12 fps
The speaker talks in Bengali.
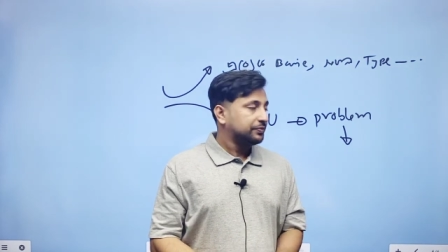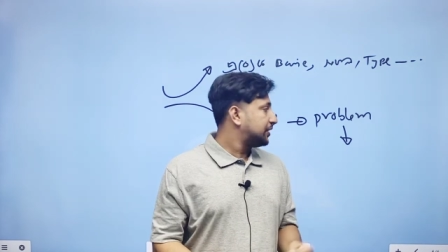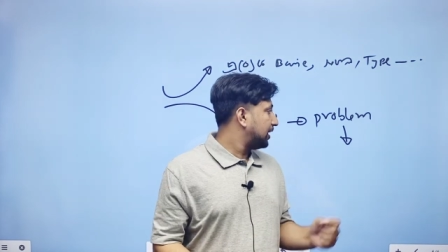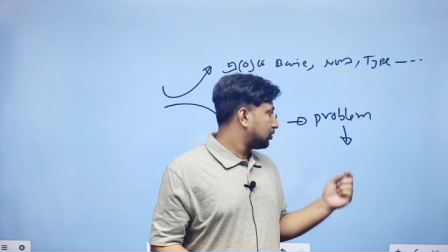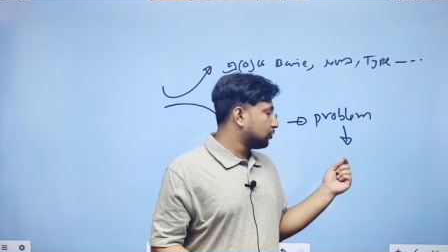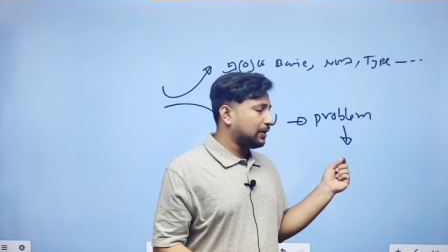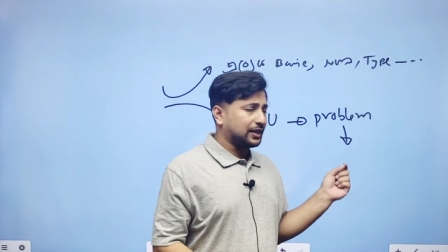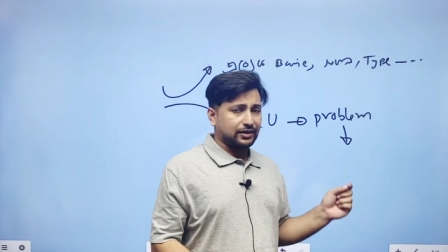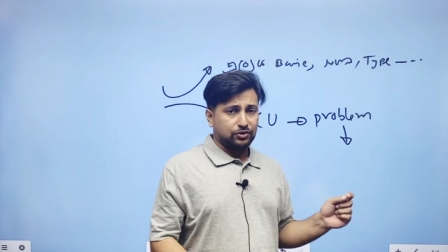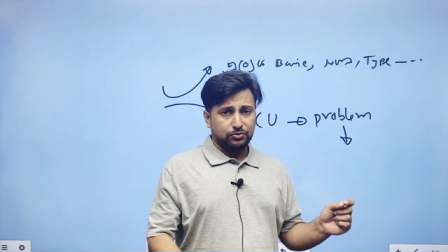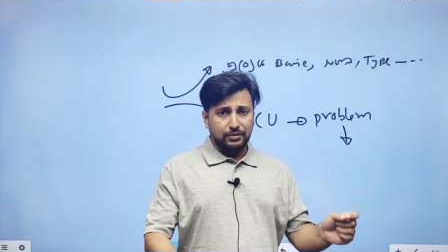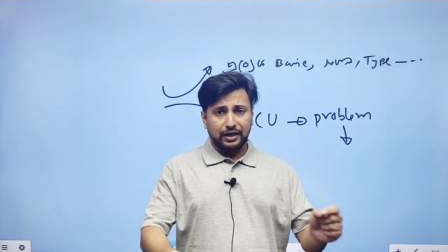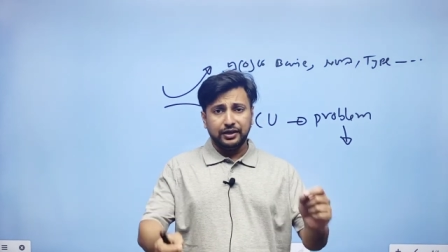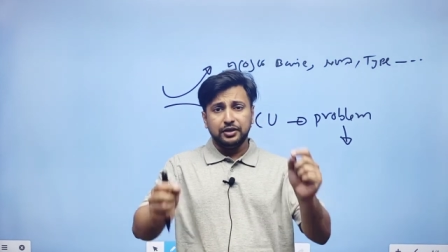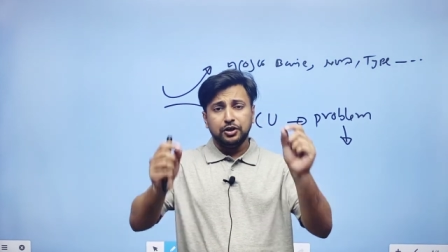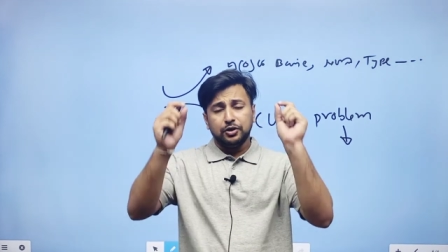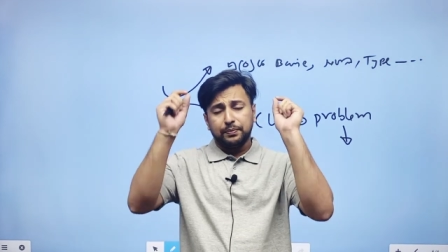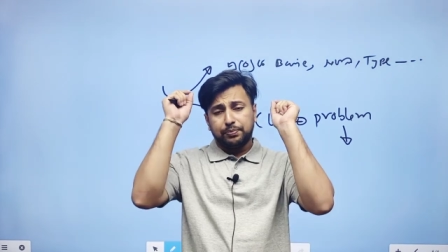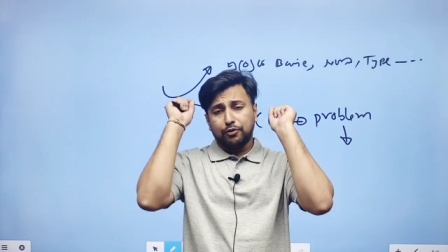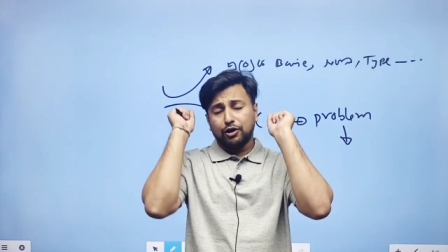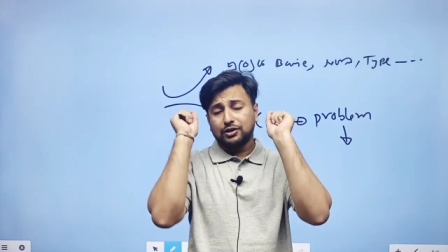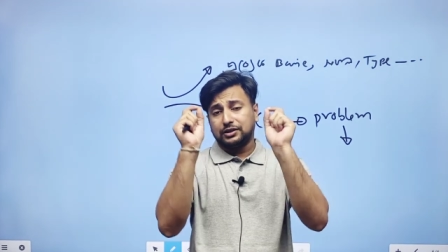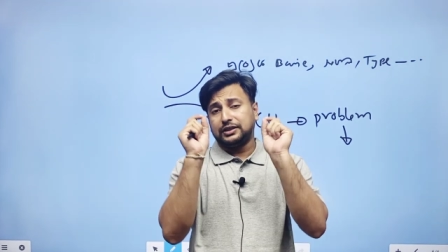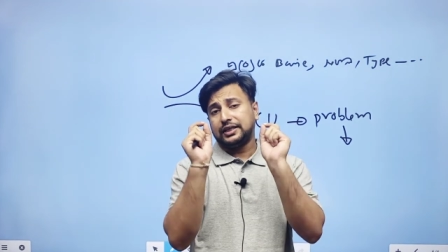যে তোমার তোমার
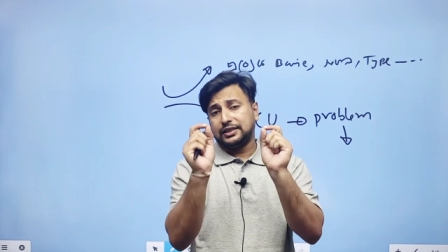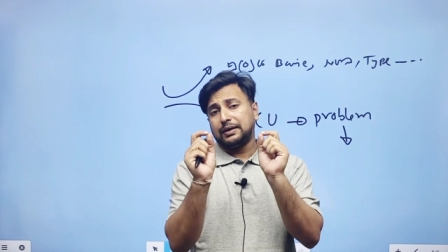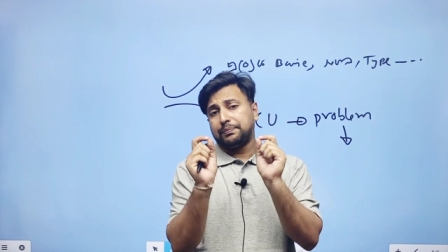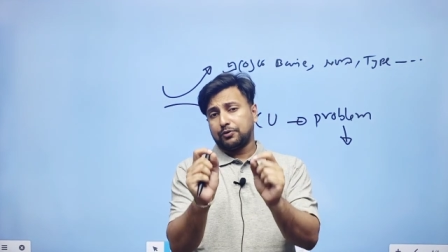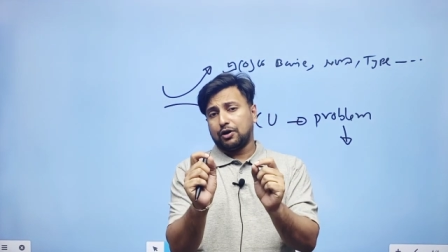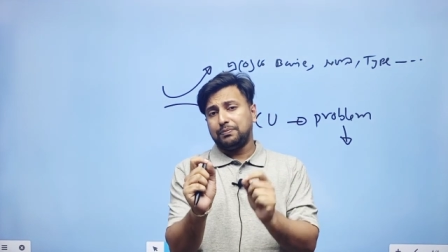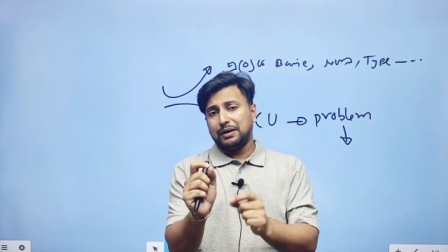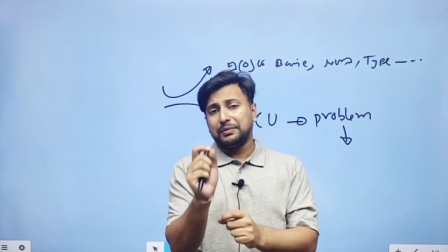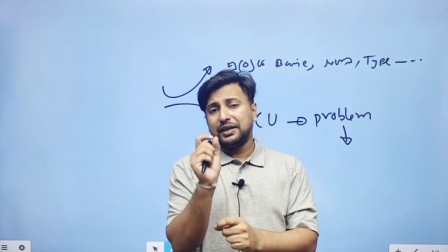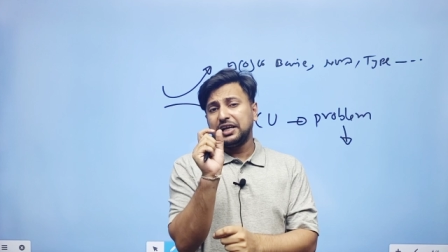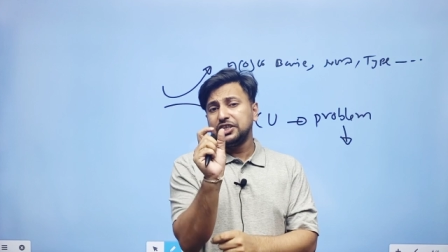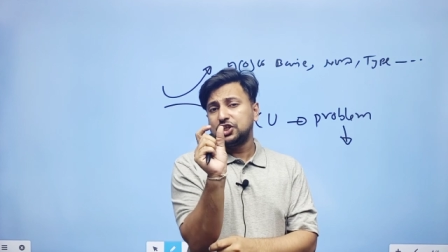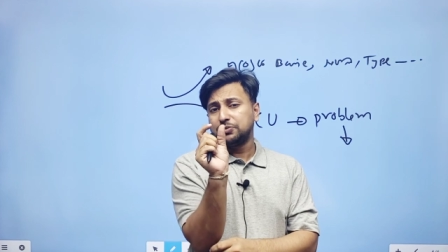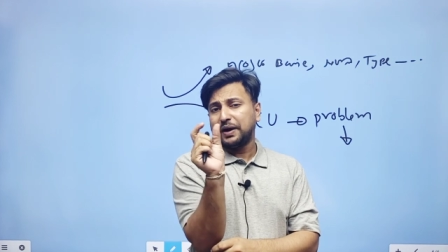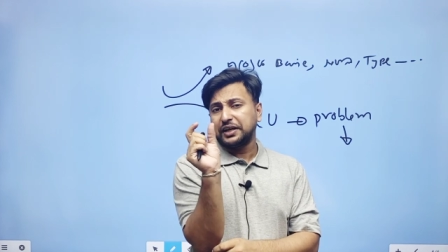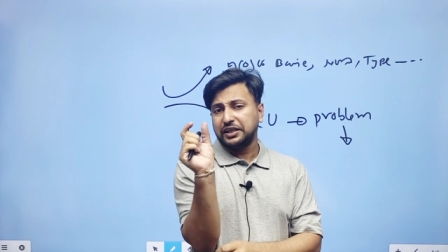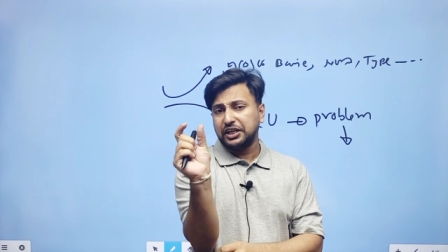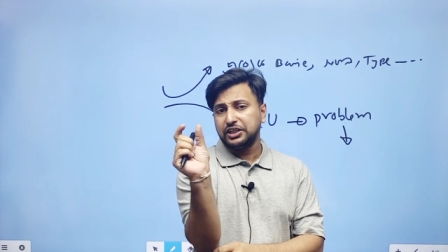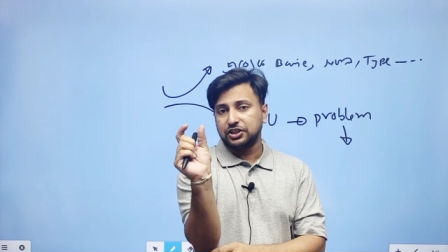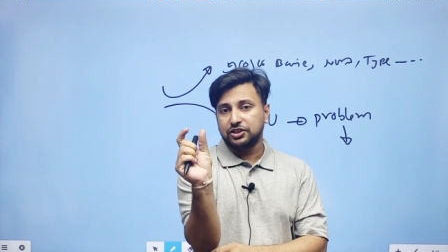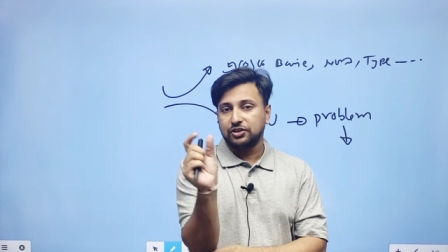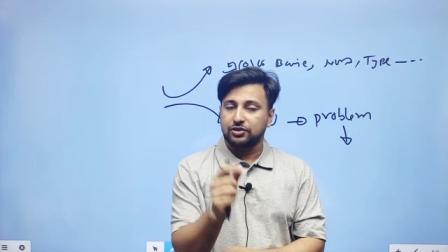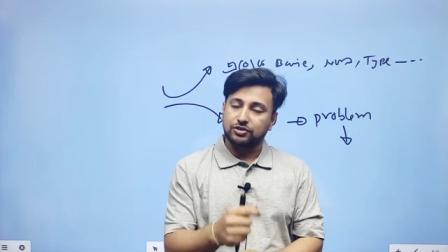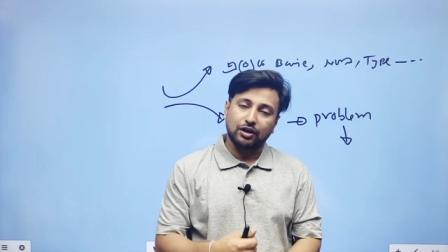প্রত্যেকটা প্রবলেম ইঞ্চ বাই ইঞ্চ
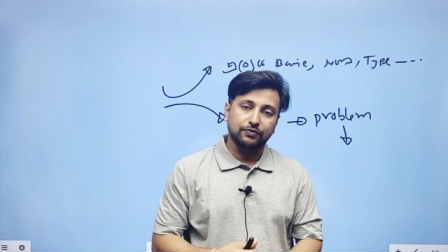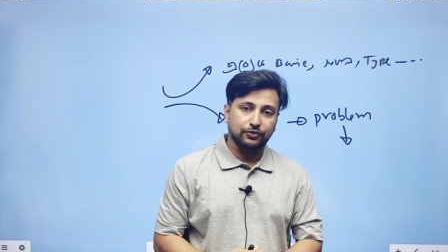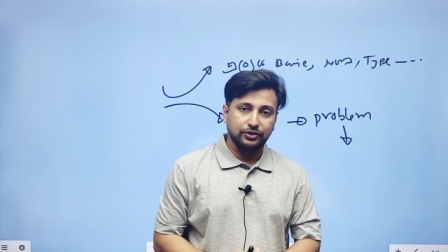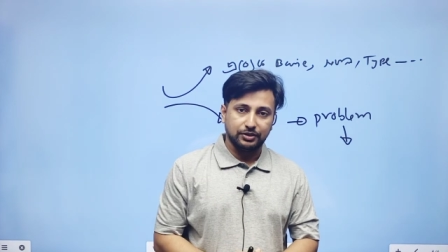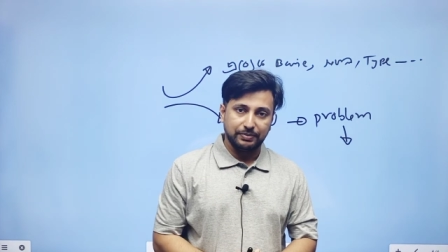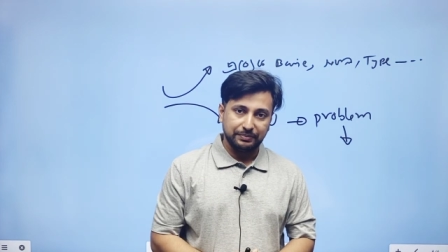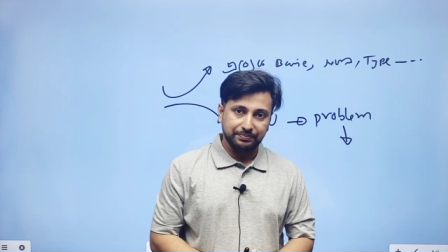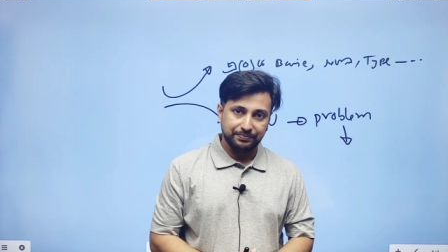সলভ করে দিবে